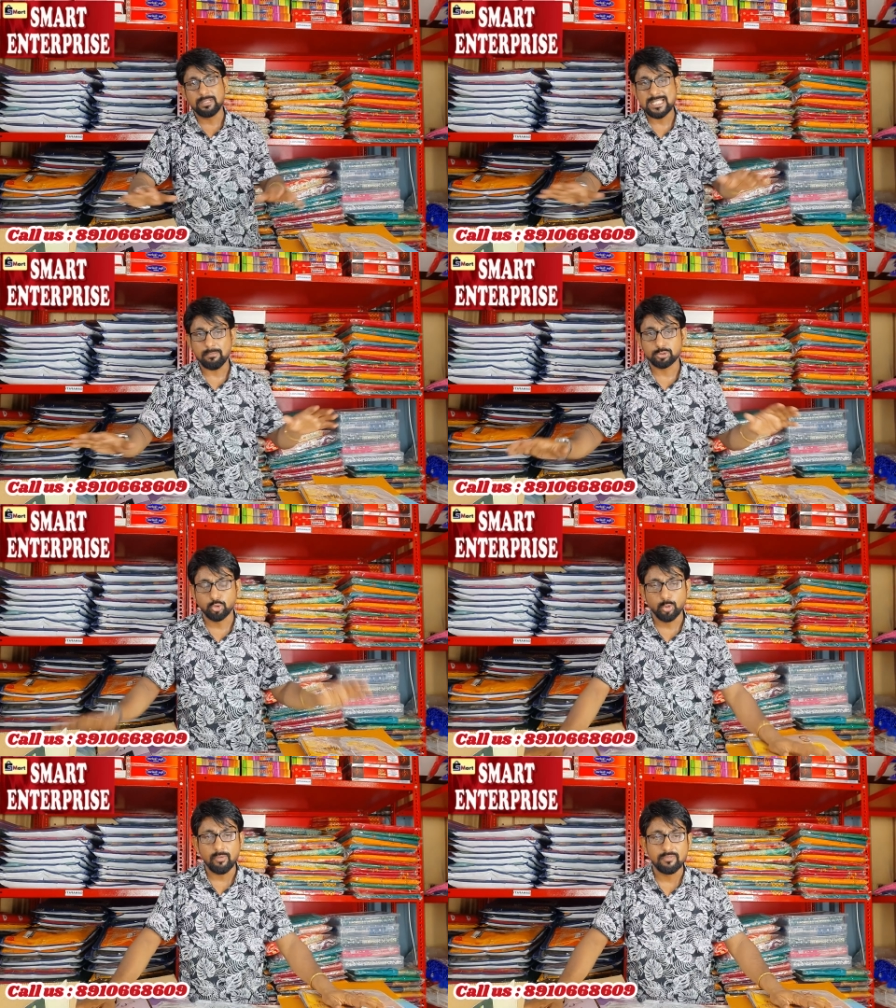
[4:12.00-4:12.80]
প্লিজ একবার
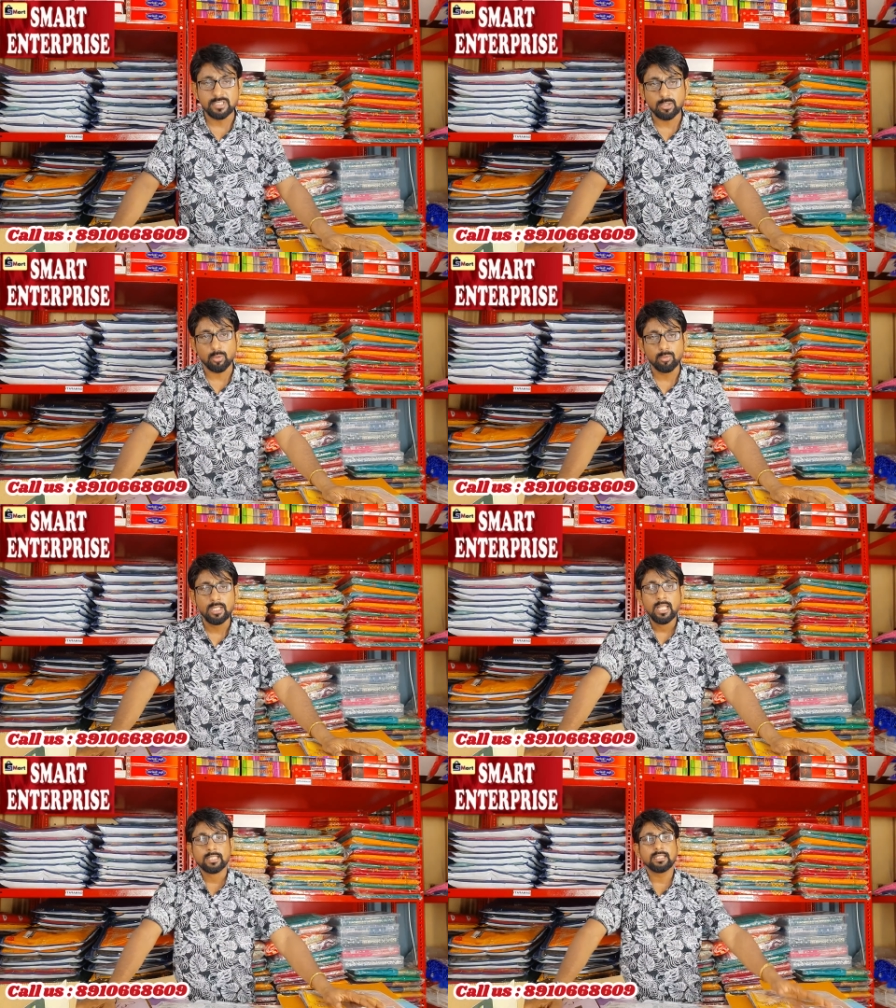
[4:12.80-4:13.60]
শোরুমে ভিজিট করুন
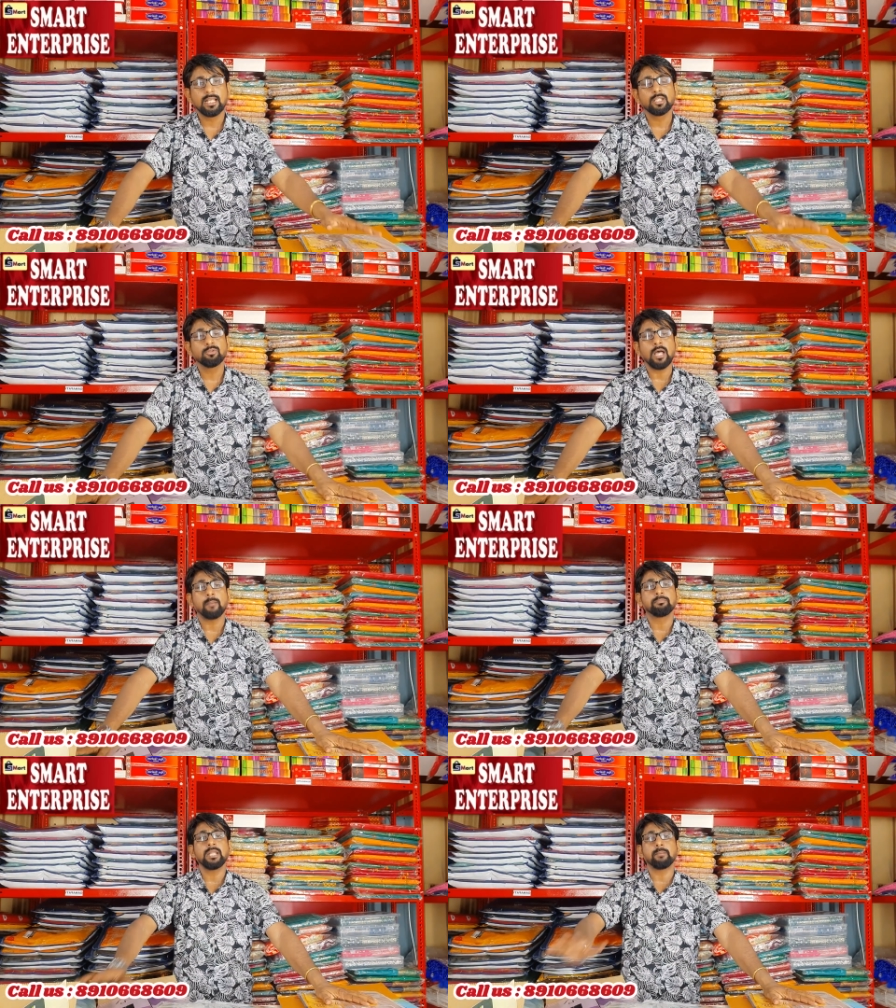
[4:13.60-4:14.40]
তাহলে কিন্তু
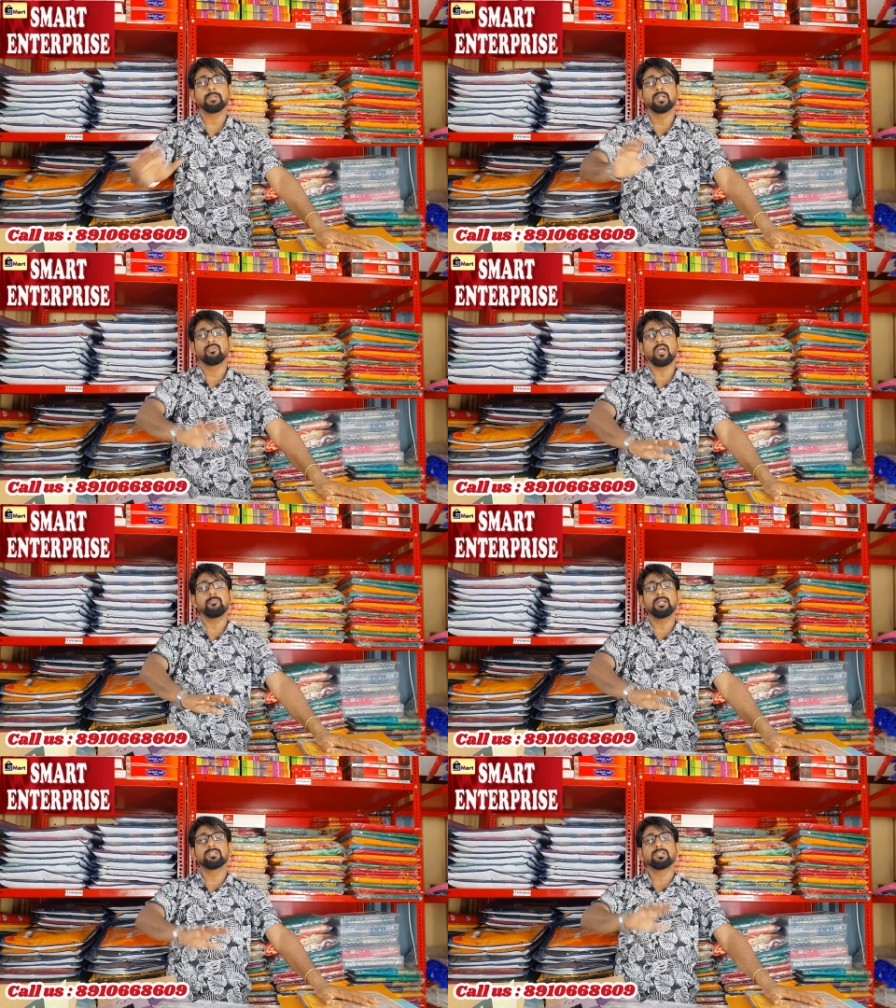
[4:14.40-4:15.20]
আপনি আপনার
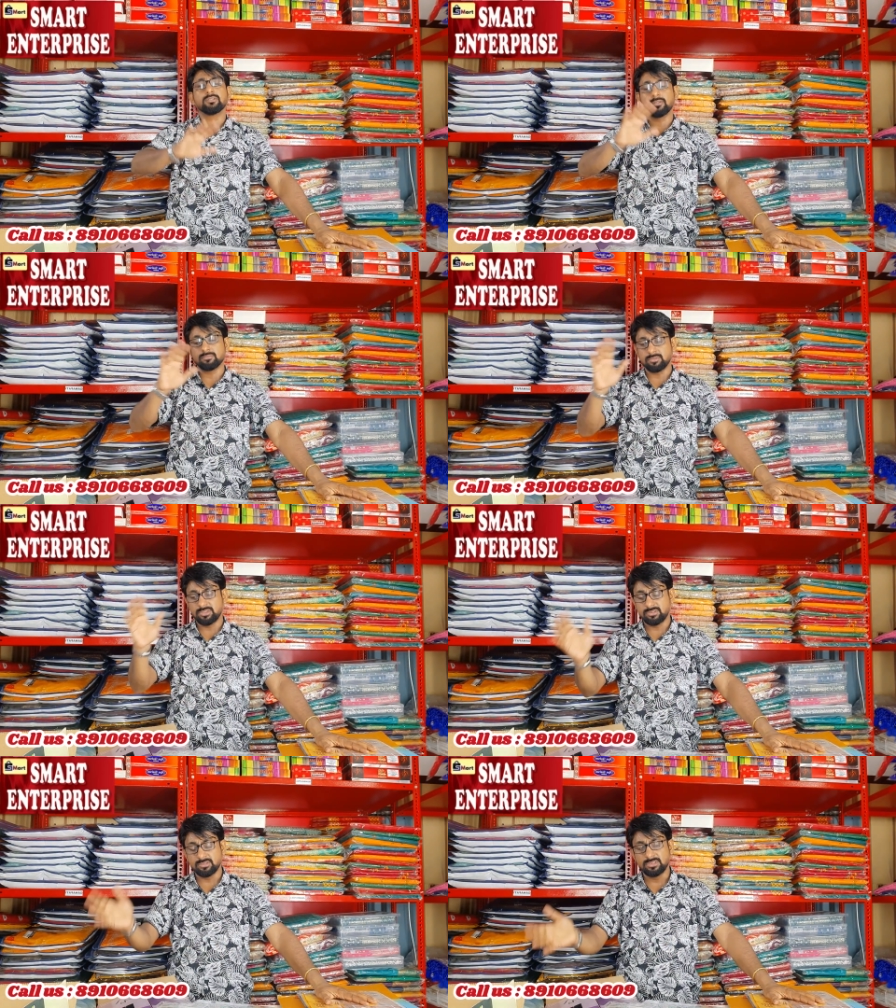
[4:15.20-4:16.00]
রিকোয়ারমেন্ট
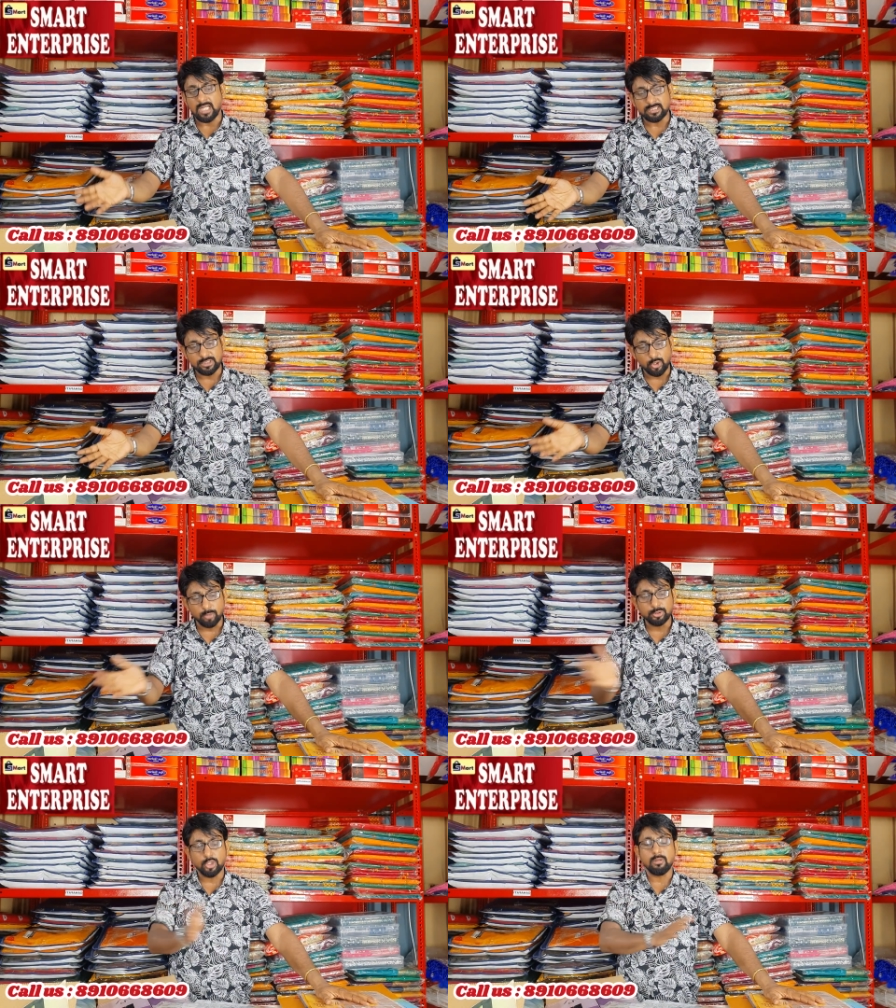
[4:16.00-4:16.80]
যা যেরকম
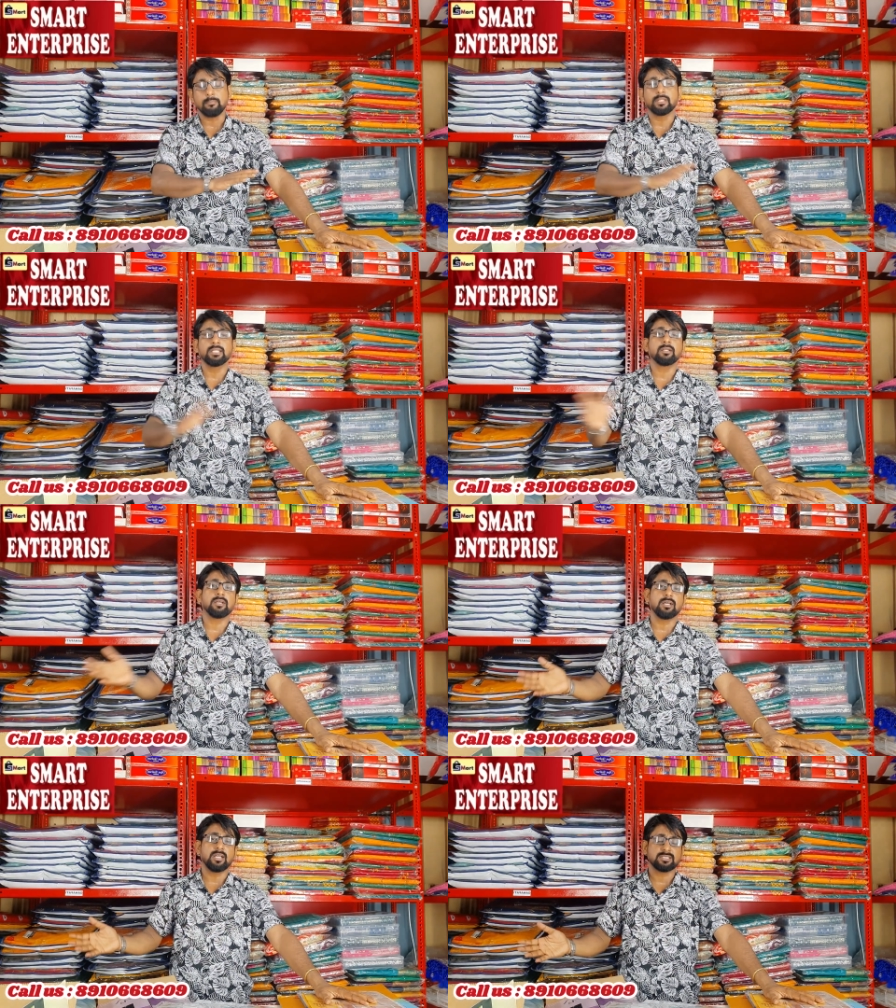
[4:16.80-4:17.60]
যেরকম আপনাদের
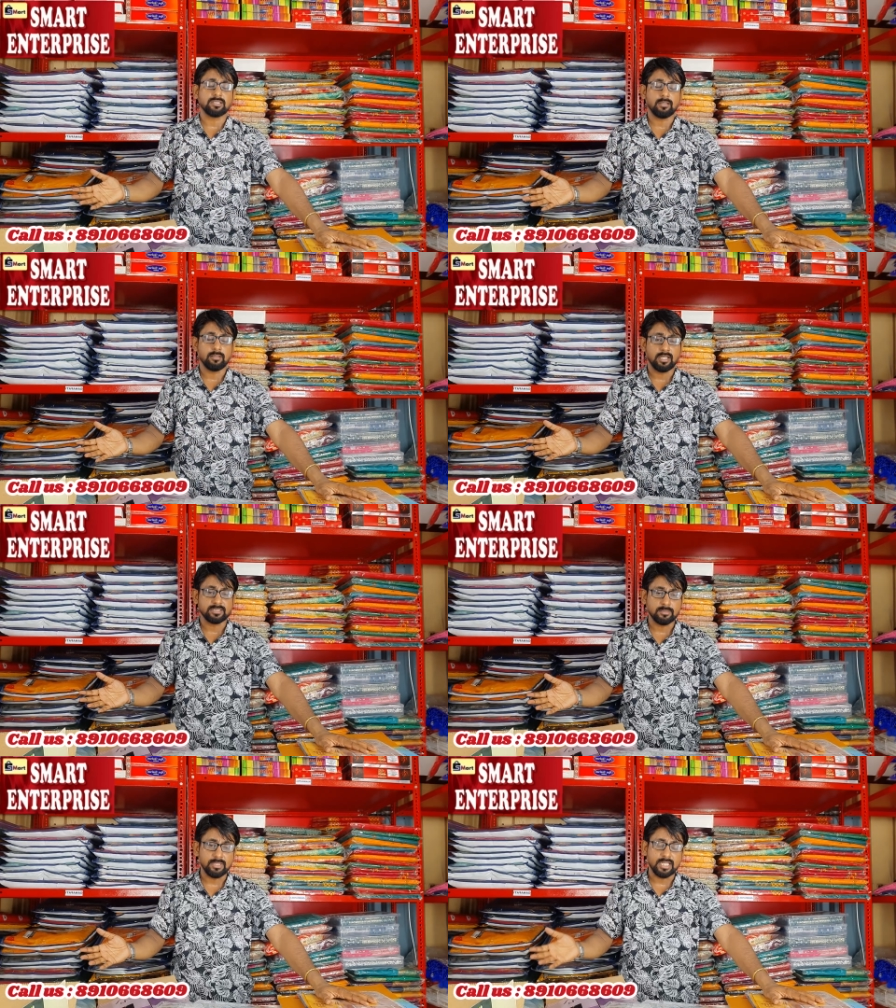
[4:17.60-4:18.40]

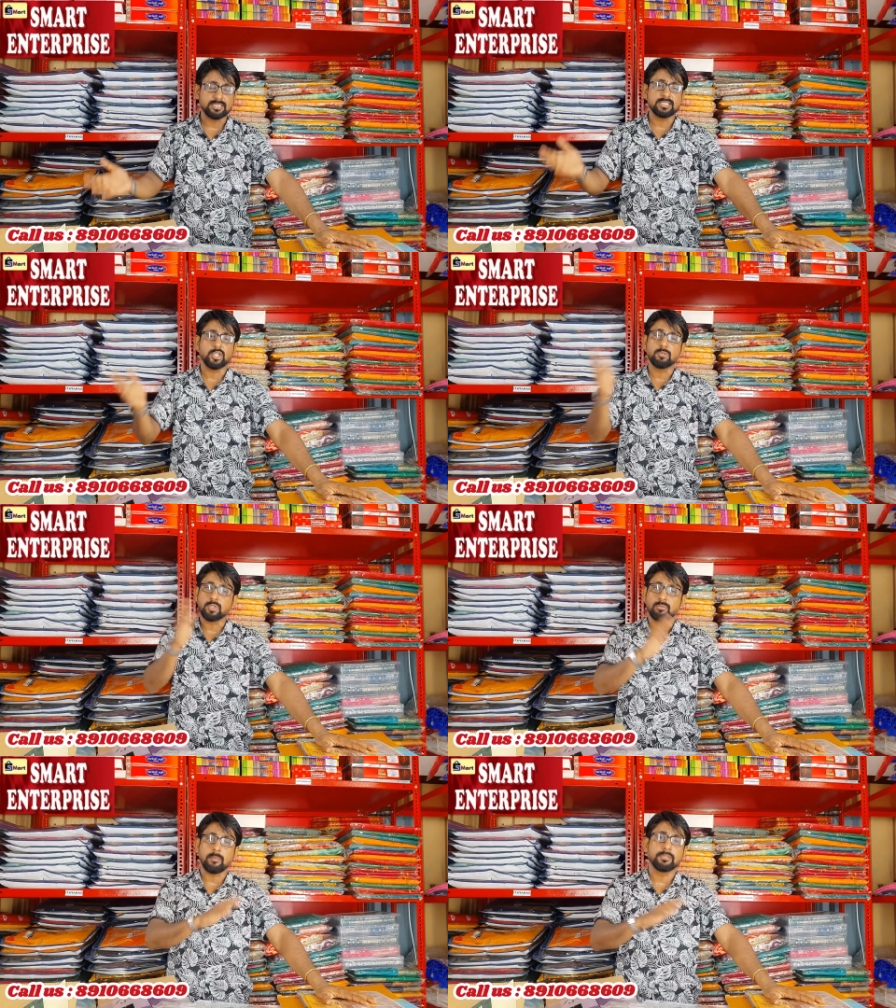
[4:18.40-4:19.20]
কাস্টমার আছে যেরকম
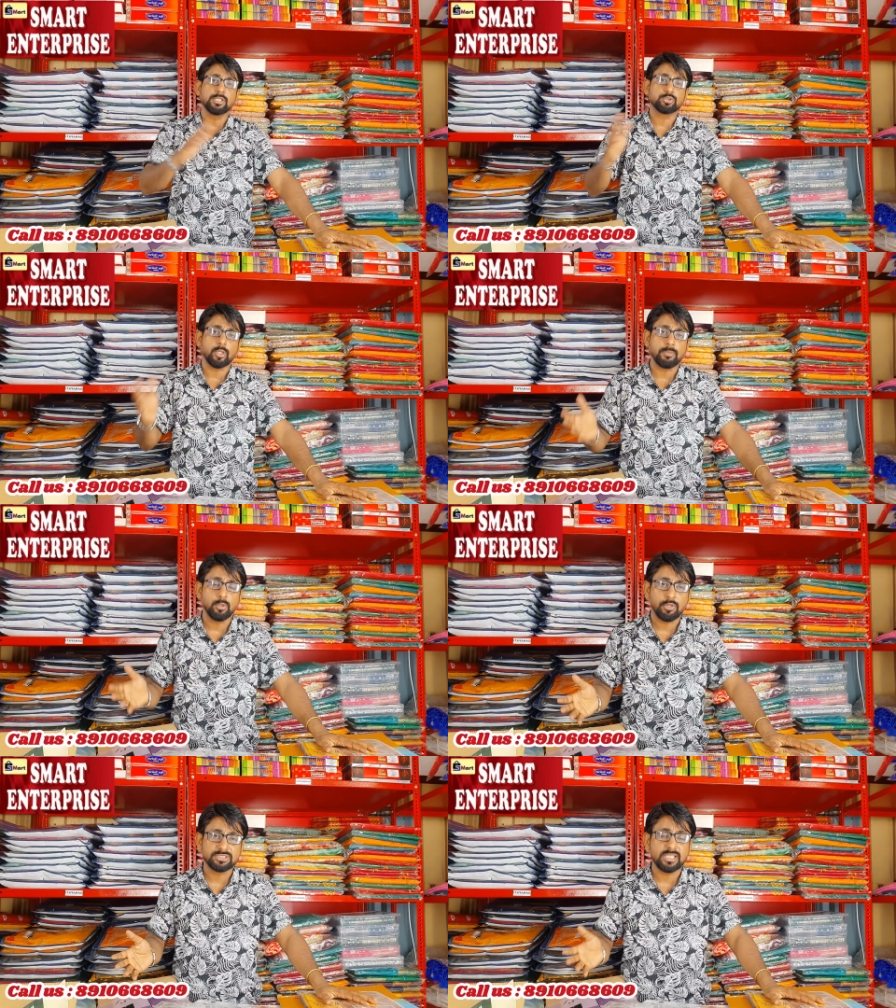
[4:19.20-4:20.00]
যেরকম আপনাদের শপের
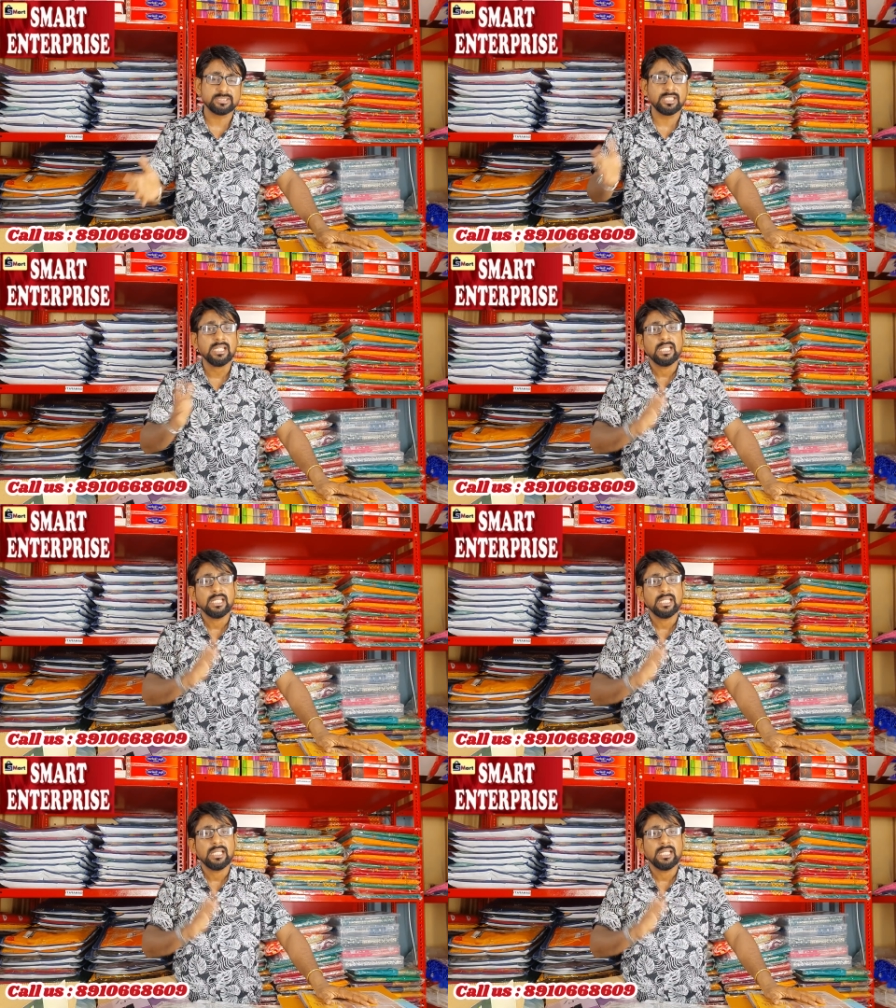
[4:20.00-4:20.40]
লোকেশন আছে